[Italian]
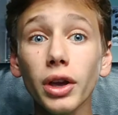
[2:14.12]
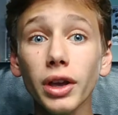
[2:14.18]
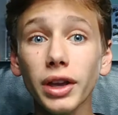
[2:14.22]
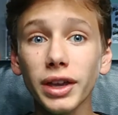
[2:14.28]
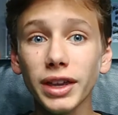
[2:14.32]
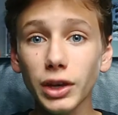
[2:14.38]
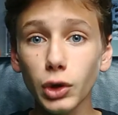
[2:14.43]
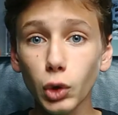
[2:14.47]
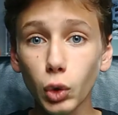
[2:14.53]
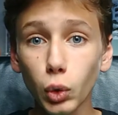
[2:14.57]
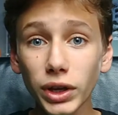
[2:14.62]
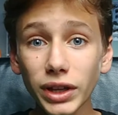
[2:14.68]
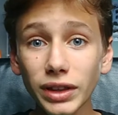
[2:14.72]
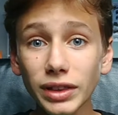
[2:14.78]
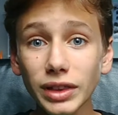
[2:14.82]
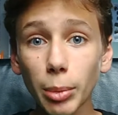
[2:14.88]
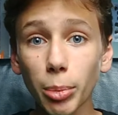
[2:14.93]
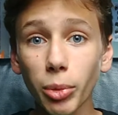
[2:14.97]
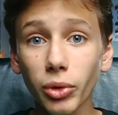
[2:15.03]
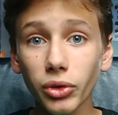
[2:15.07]
in
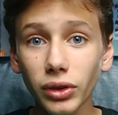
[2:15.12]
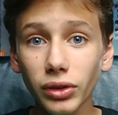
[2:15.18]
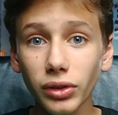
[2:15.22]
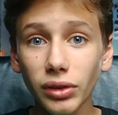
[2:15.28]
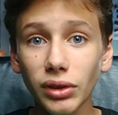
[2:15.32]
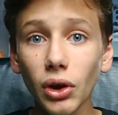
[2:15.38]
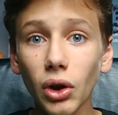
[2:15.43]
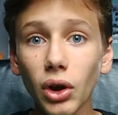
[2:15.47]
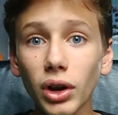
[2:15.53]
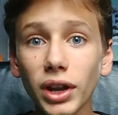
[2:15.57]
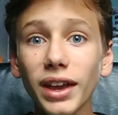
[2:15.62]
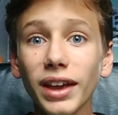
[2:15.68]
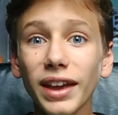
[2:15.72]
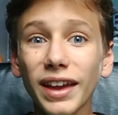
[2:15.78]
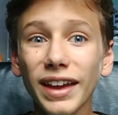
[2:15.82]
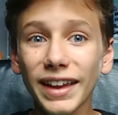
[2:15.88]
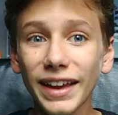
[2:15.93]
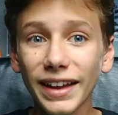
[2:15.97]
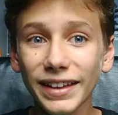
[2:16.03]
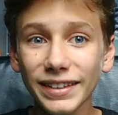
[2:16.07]
quinta posizione
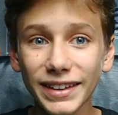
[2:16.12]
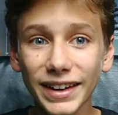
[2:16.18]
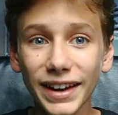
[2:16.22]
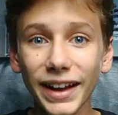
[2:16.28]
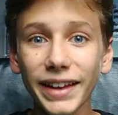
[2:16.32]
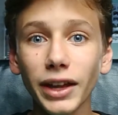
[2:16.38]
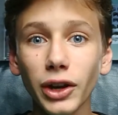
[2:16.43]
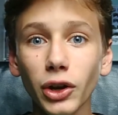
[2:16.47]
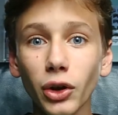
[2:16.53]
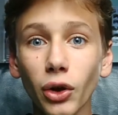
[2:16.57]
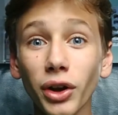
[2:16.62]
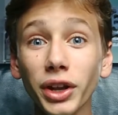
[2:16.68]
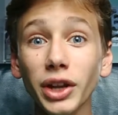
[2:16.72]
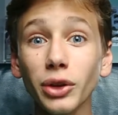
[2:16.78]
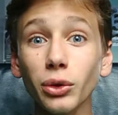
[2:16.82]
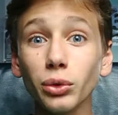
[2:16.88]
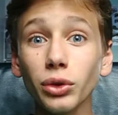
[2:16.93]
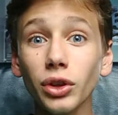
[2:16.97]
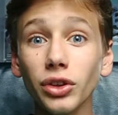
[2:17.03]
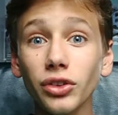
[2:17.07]
e Andrea Iannoni in
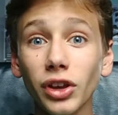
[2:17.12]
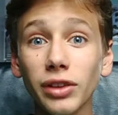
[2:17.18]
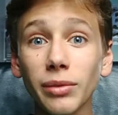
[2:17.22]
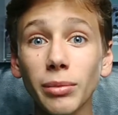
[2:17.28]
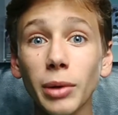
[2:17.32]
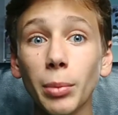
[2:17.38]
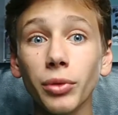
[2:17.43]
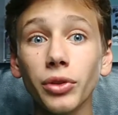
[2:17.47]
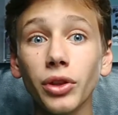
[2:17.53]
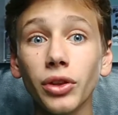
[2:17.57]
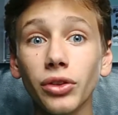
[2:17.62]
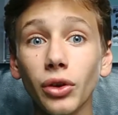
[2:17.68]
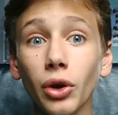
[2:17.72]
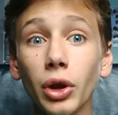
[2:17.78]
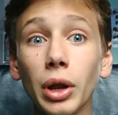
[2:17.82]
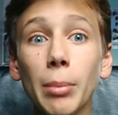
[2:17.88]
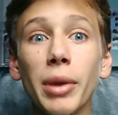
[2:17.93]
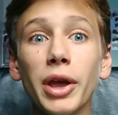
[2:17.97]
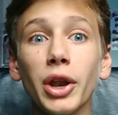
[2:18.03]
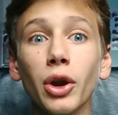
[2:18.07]
undicesima
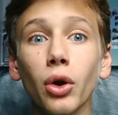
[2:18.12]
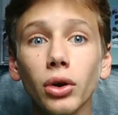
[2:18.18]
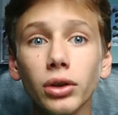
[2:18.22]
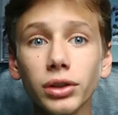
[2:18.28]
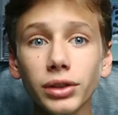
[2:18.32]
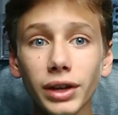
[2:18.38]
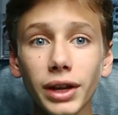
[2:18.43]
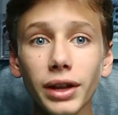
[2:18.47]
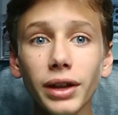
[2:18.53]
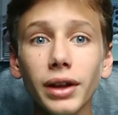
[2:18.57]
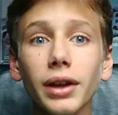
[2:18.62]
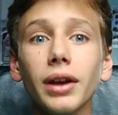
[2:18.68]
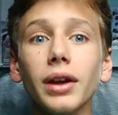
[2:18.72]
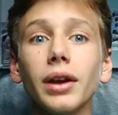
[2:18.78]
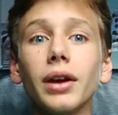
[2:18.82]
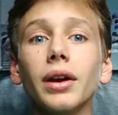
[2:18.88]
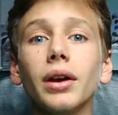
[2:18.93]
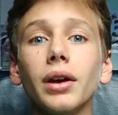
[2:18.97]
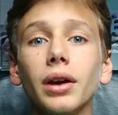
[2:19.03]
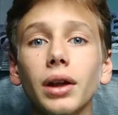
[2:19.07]
posizione, ben oltre
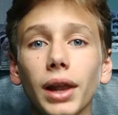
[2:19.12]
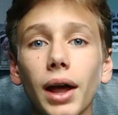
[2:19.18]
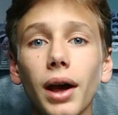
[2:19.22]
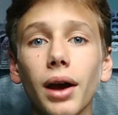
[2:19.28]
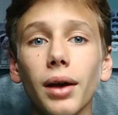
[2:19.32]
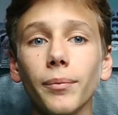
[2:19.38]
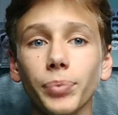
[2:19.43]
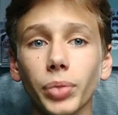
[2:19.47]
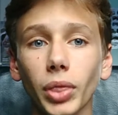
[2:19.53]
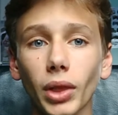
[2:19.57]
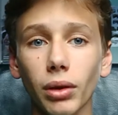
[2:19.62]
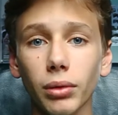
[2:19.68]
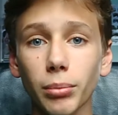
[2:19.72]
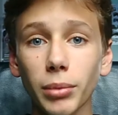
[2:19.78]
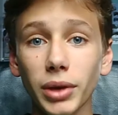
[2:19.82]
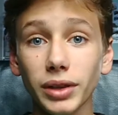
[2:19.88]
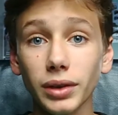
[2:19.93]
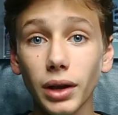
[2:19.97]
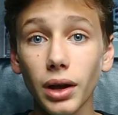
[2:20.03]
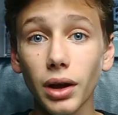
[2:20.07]
la
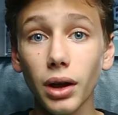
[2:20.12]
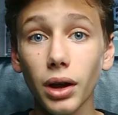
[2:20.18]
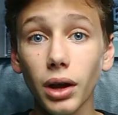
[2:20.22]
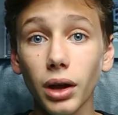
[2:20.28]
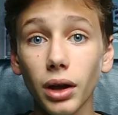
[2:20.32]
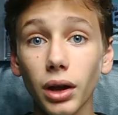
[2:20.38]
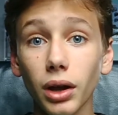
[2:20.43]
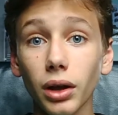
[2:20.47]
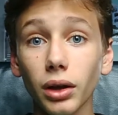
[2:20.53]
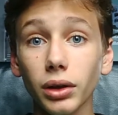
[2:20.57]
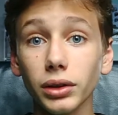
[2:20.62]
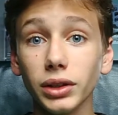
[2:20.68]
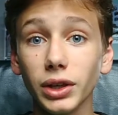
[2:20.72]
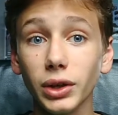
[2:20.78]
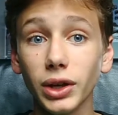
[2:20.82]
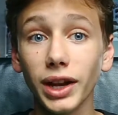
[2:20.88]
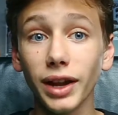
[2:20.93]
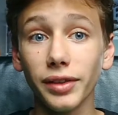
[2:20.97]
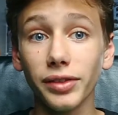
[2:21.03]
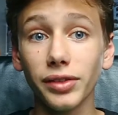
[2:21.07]
metà di
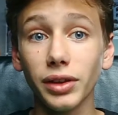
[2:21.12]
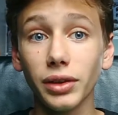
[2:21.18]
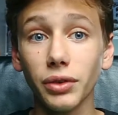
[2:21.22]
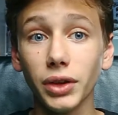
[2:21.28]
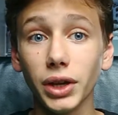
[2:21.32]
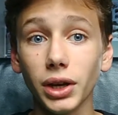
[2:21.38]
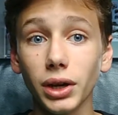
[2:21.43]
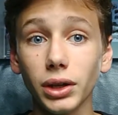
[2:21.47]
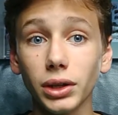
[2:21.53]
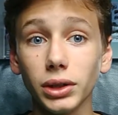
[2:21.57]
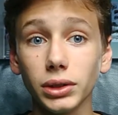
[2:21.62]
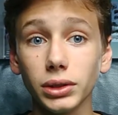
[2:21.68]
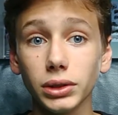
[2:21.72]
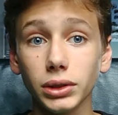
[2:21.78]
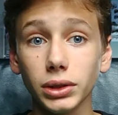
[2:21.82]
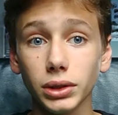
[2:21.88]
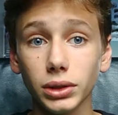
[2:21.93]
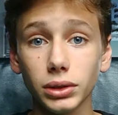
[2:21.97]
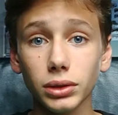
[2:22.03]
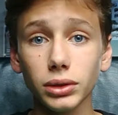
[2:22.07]
classifica.
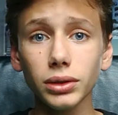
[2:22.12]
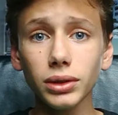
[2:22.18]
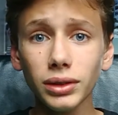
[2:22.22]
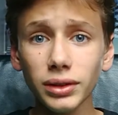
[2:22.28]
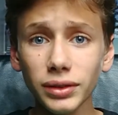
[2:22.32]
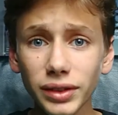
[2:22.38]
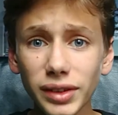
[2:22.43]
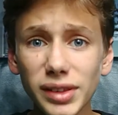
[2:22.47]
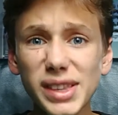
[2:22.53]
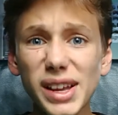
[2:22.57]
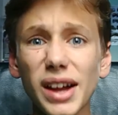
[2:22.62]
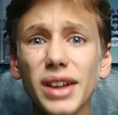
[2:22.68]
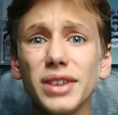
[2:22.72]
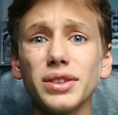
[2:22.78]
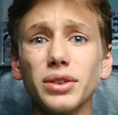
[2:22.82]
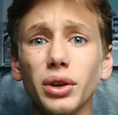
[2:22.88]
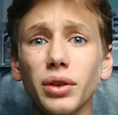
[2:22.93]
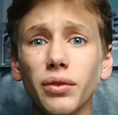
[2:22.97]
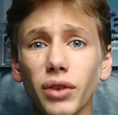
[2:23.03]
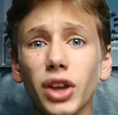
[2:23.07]

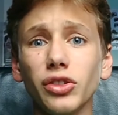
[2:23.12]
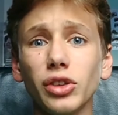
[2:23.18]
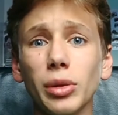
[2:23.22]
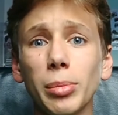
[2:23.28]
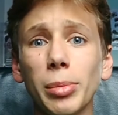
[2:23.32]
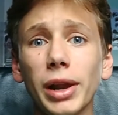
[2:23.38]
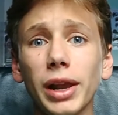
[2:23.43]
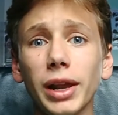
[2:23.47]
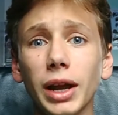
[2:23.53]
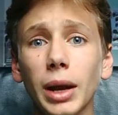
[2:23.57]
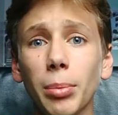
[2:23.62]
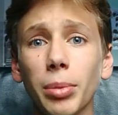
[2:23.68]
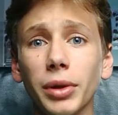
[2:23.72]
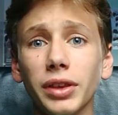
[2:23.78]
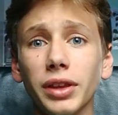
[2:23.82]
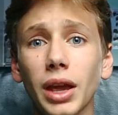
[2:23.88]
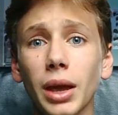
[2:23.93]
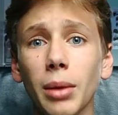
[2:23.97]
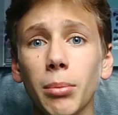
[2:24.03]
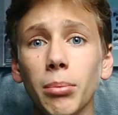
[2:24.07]
Disastro invece per le
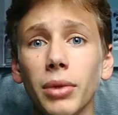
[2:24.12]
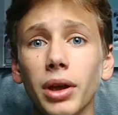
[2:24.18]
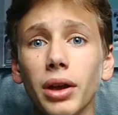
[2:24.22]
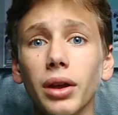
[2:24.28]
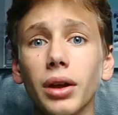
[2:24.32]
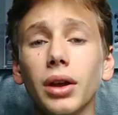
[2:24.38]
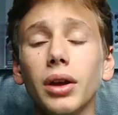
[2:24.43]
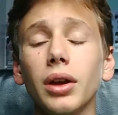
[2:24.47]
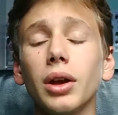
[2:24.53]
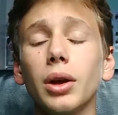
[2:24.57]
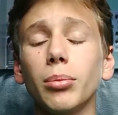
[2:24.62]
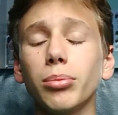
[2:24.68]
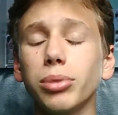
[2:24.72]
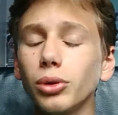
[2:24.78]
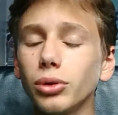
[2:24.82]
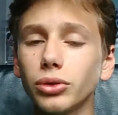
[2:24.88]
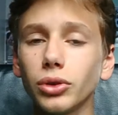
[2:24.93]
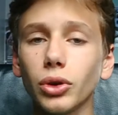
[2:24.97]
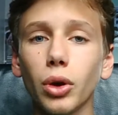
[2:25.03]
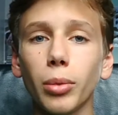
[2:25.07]
KTM.
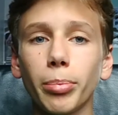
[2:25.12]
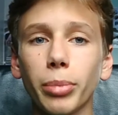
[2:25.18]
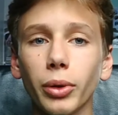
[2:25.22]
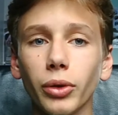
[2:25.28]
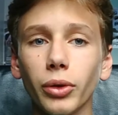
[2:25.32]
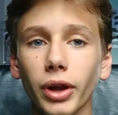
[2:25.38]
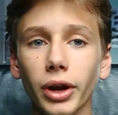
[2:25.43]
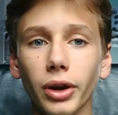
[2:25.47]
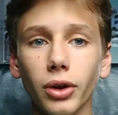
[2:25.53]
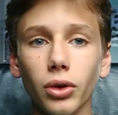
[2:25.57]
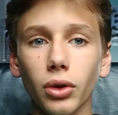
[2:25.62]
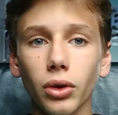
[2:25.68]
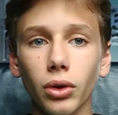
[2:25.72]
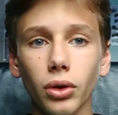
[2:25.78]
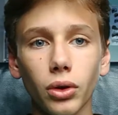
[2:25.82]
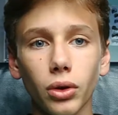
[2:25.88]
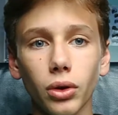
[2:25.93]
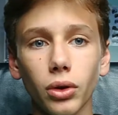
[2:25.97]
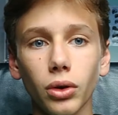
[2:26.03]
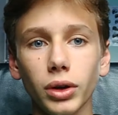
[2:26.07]
Purtroppo
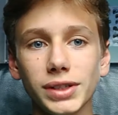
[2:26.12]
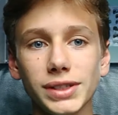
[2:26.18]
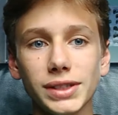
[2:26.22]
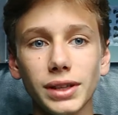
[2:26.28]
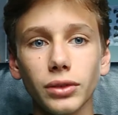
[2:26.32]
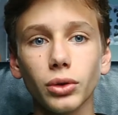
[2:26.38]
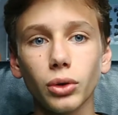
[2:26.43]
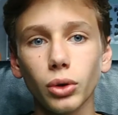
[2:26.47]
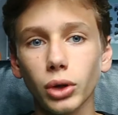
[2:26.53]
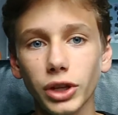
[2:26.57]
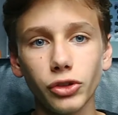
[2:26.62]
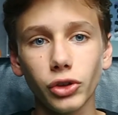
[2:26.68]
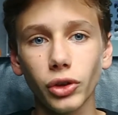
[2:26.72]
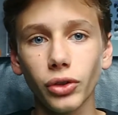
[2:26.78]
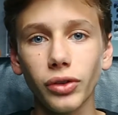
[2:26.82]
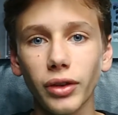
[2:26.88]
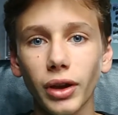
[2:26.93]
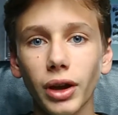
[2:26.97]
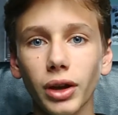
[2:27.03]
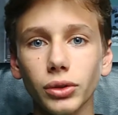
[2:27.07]
Zarco è stato
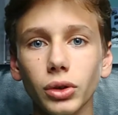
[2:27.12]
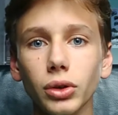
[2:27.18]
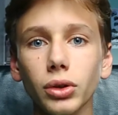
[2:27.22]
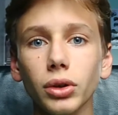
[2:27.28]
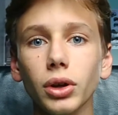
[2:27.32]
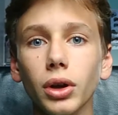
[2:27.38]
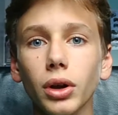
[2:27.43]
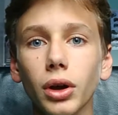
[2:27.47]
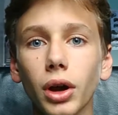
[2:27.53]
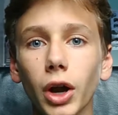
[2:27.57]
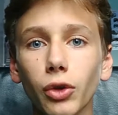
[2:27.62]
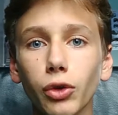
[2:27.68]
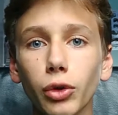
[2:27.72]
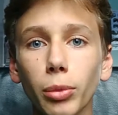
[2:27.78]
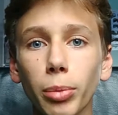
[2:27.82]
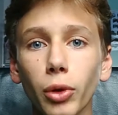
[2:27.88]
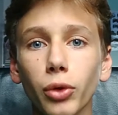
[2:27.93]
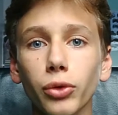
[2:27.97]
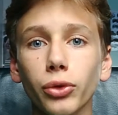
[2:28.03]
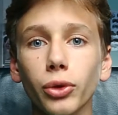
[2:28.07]
licenziato, al suo
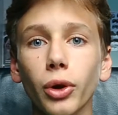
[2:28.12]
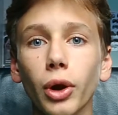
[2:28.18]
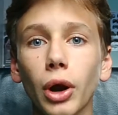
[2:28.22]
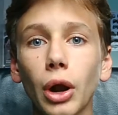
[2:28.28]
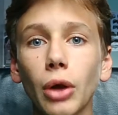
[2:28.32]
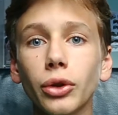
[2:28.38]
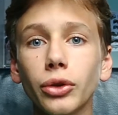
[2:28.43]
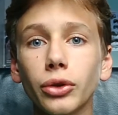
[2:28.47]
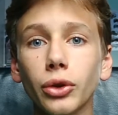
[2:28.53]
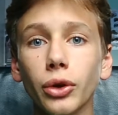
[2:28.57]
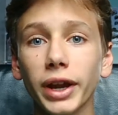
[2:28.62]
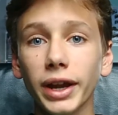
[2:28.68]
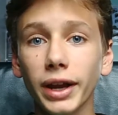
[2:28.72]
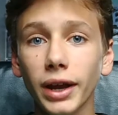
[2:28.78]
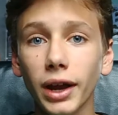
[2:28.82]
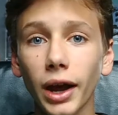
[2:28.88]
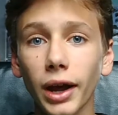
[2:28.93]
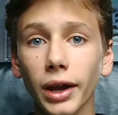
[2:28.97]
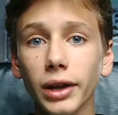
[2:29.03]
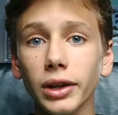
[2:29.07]
posto il collaudatore
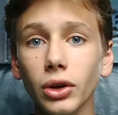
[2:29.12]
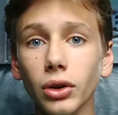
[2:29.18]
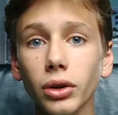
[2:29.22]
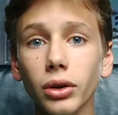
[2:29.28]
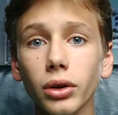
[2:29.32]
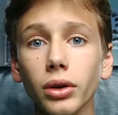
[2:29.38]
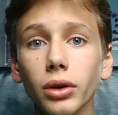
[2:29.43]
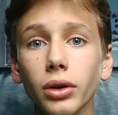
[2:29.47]
Caglio